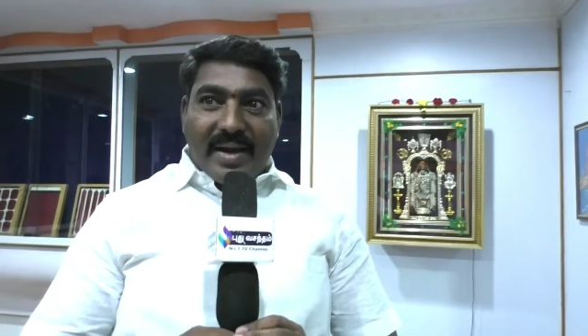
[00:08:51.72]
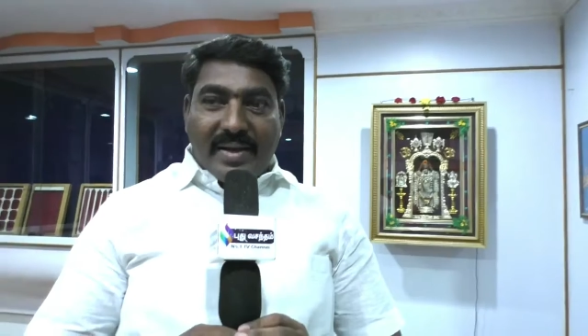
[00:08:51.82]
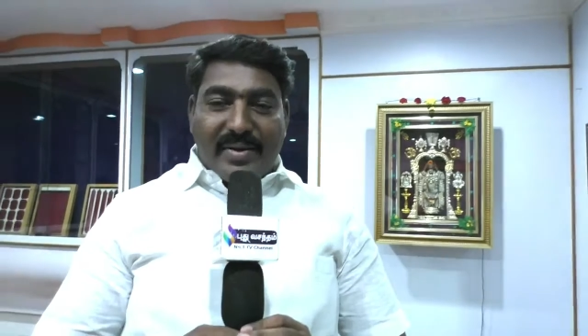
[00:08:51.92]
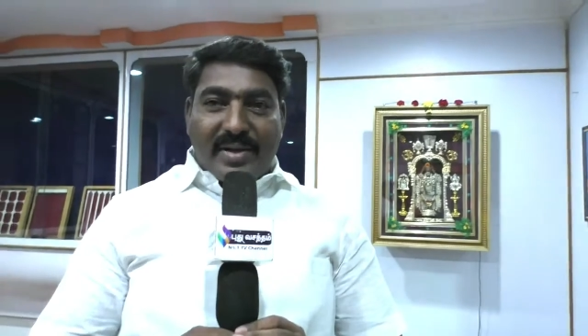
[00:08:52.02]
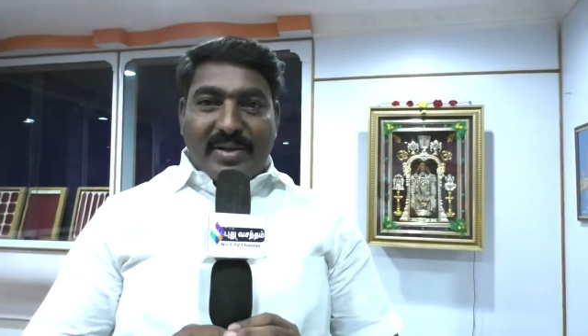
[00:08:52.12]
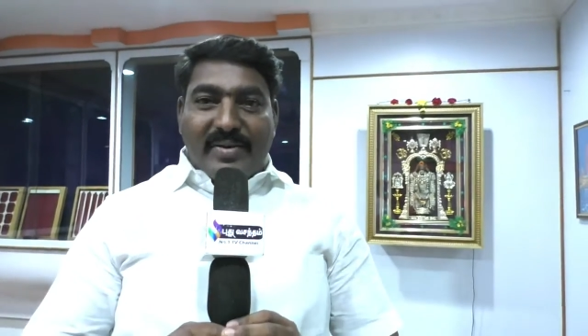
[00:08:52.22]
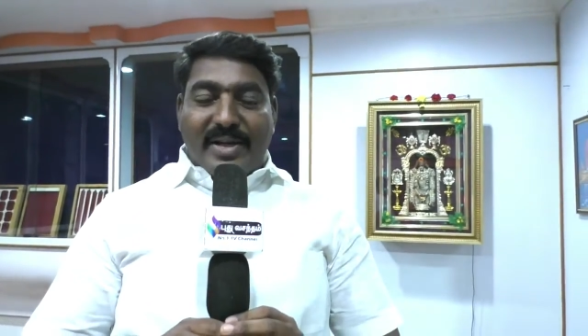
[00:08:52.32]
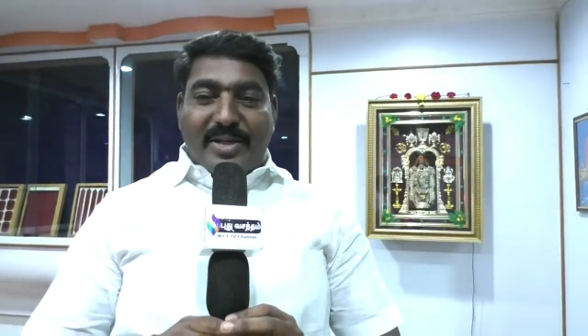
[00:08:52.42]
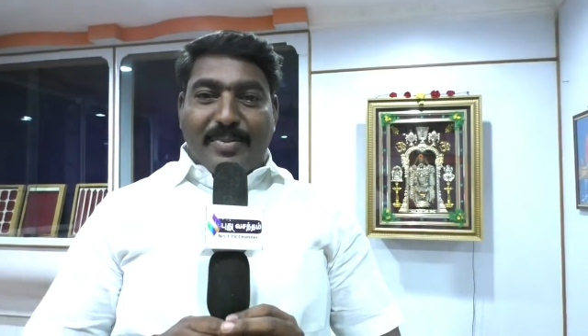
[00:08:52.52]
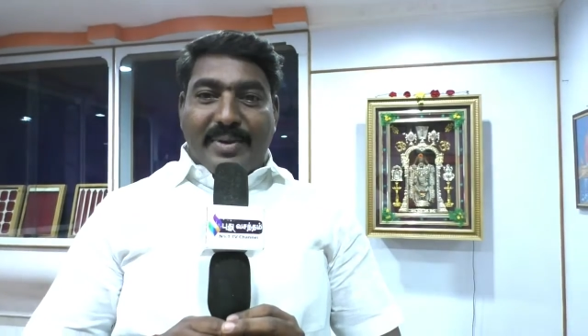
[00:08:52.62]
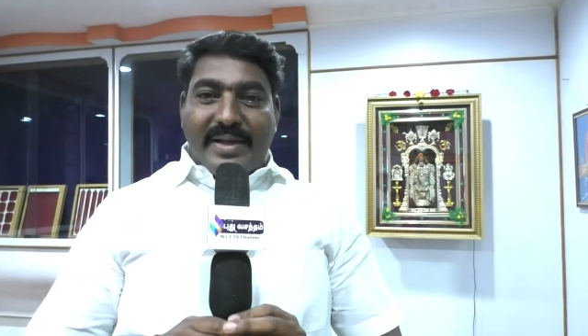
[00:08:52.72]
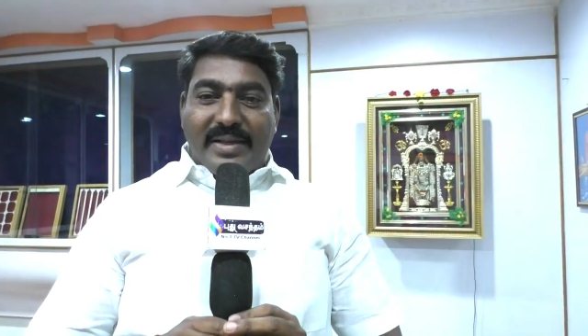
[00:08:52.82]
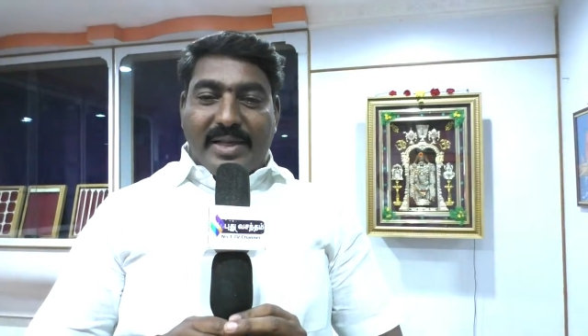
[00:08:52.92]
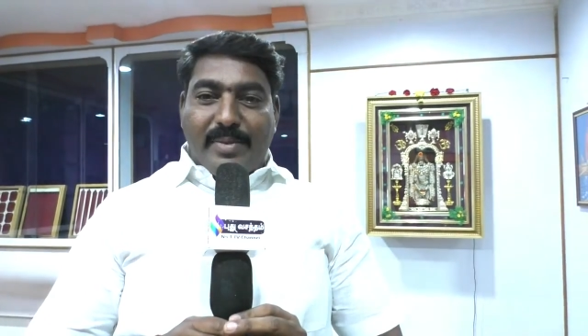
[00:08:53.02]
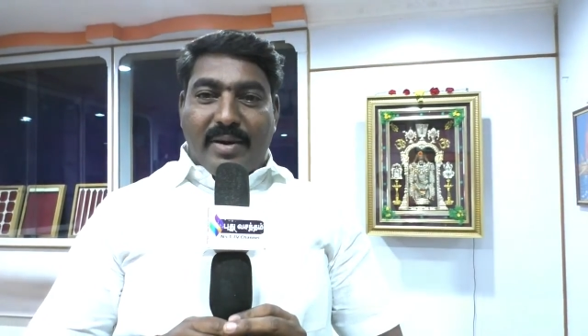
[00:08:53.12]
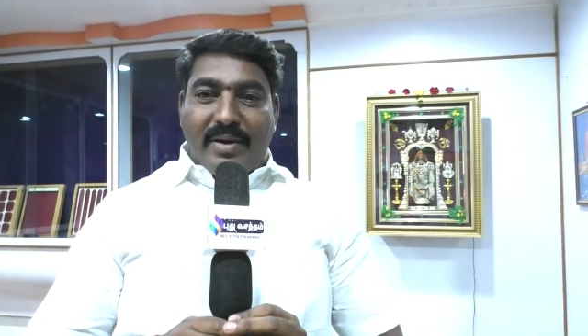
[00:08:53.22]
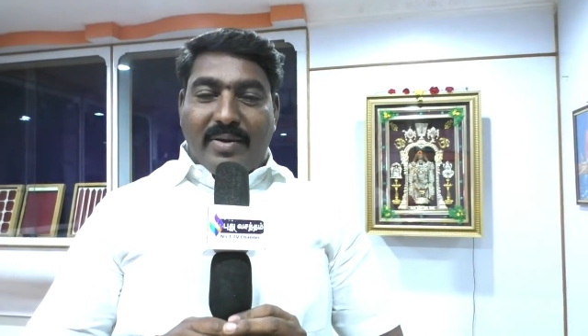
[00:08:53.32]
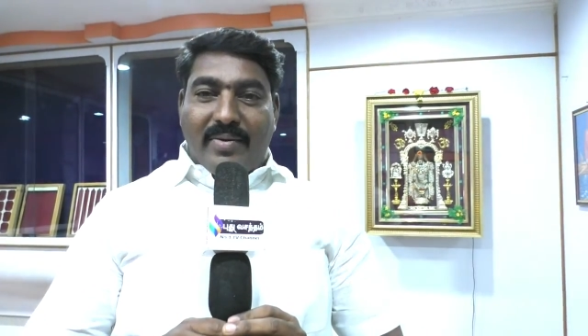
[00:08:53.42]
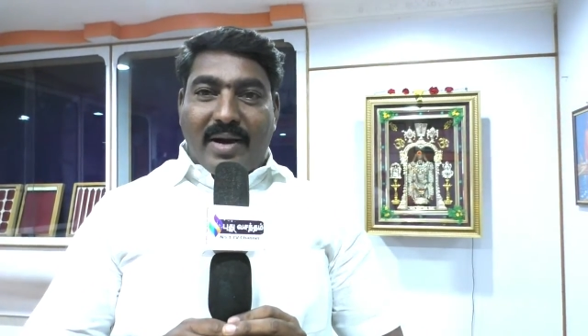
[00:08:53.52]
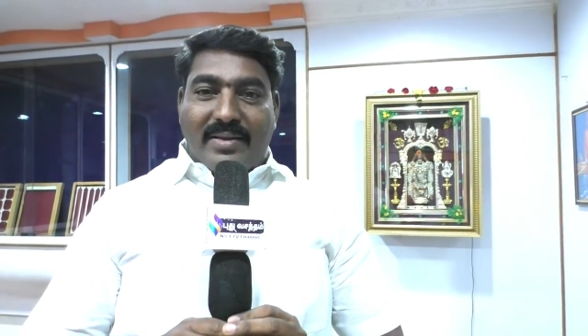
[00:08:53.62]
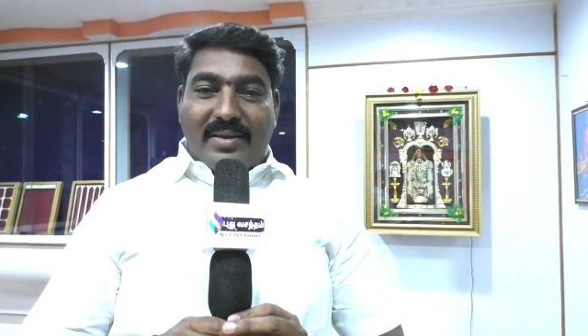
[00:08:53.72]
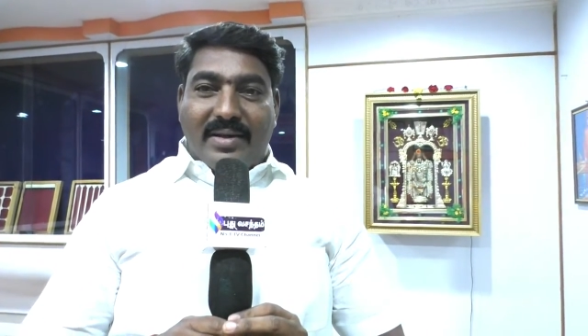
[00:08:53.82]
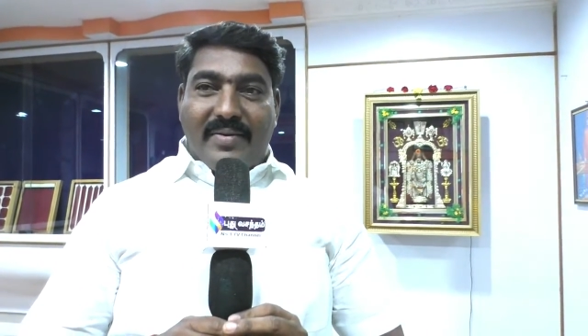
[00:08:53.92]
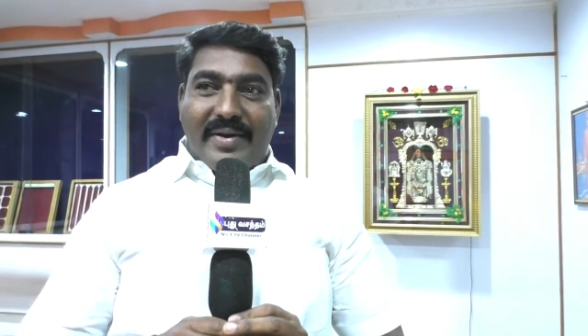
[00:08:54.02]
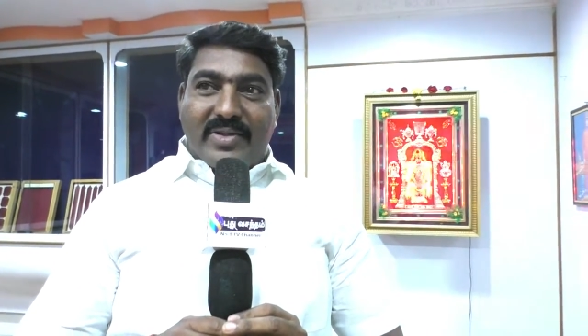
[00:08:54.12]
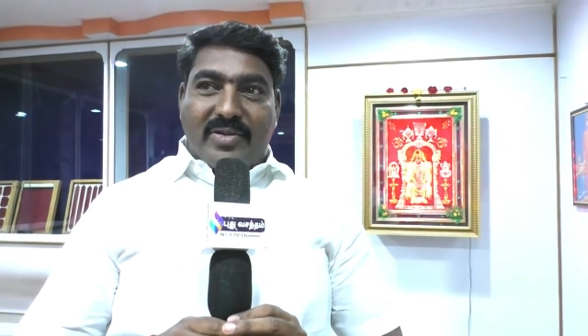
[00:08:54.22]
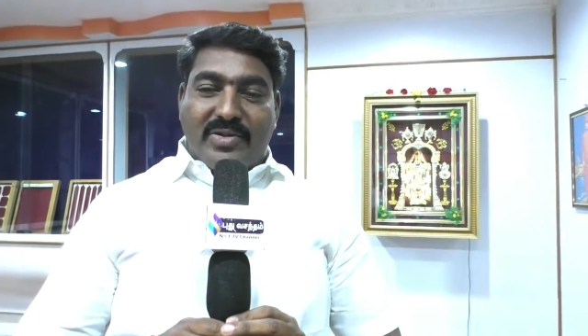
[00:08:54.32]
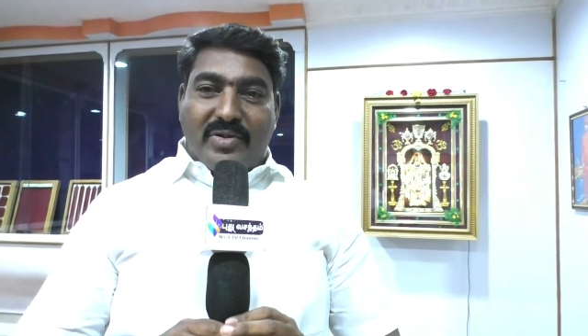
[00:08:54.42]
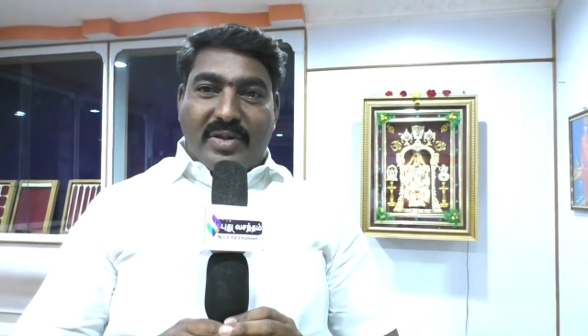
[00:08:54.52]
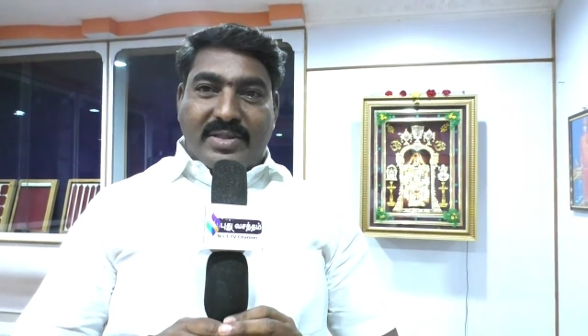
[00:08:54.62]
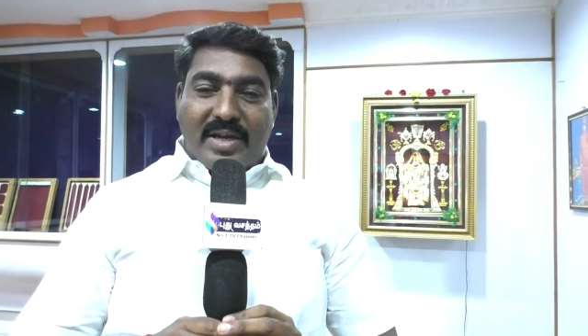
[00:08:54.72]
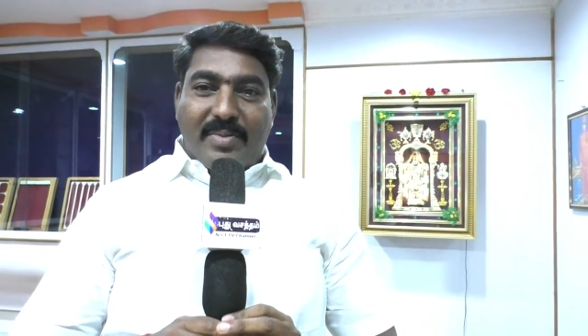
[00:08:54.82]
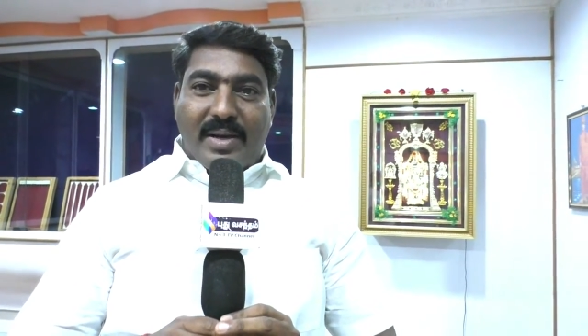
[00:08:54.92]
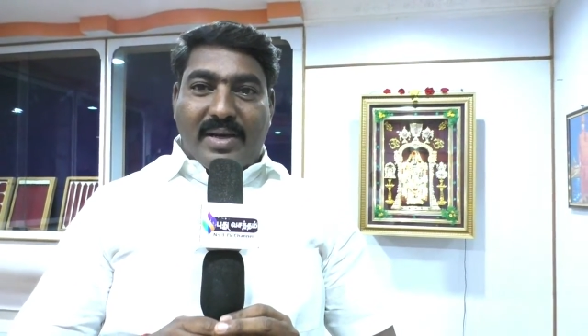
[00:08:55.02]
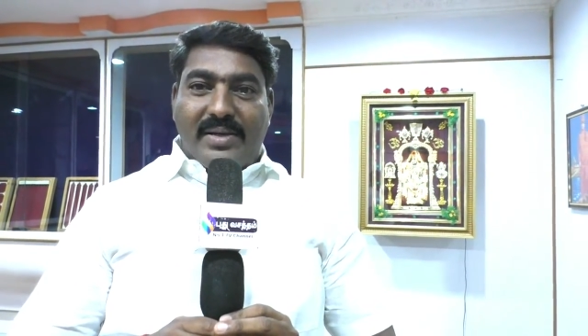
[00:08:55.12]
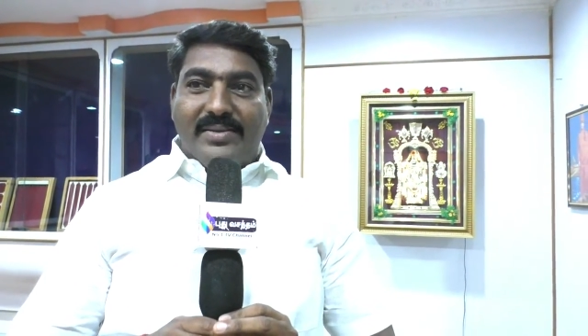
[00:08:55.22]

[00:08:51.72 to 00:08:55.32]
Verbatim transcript: அனைவருக்கும் வணக்கம் இனிய தீபாவளி நல்வாழ்த்துக்கள் வெங்கடேஸ்வர ஜுவல்லரி சார்பாக